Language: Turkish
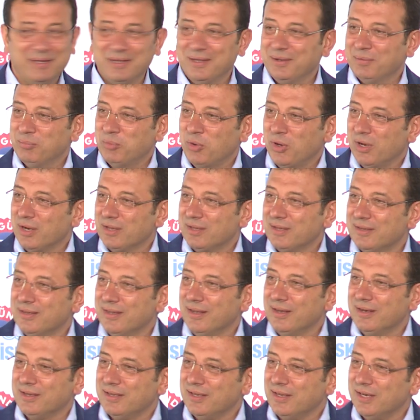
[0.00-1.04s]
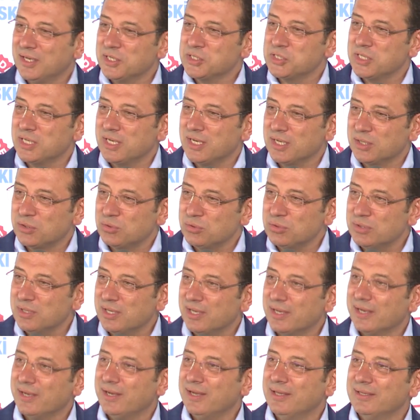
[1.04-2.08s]
E, bu arada derken Hasan Akgün
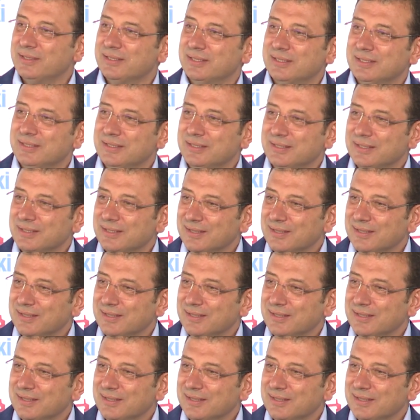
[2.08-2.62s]
de geldi.